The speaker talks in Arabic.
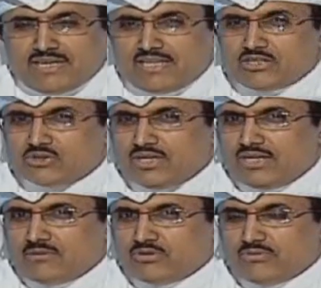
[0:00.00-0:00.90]
هذا
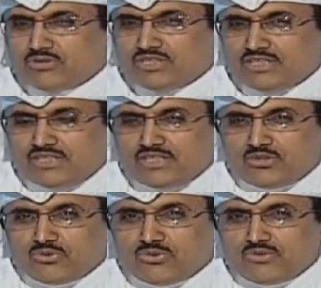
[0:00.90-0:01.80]
سؤال مهم جدا
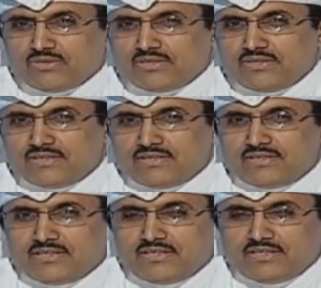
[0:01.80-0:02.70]
انه آه،